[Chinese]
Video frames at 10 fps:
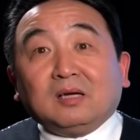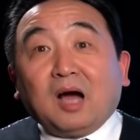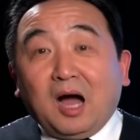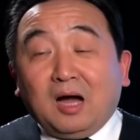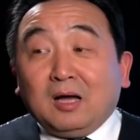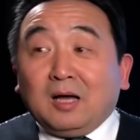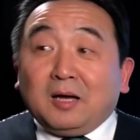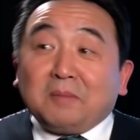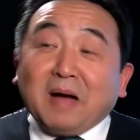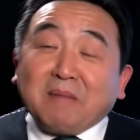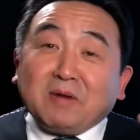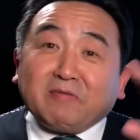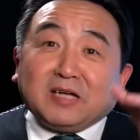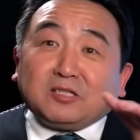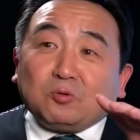啊，把
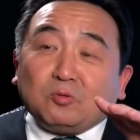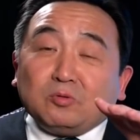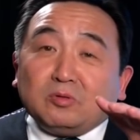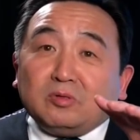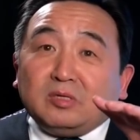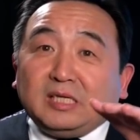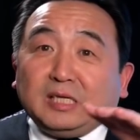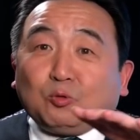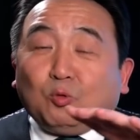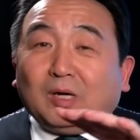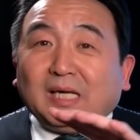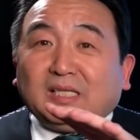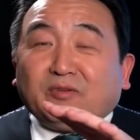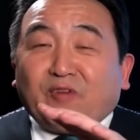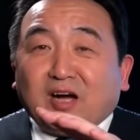孟晚舟。以国
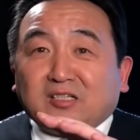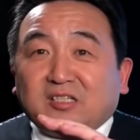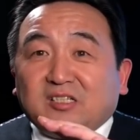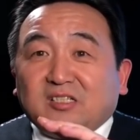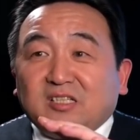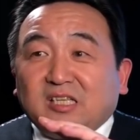力的方式，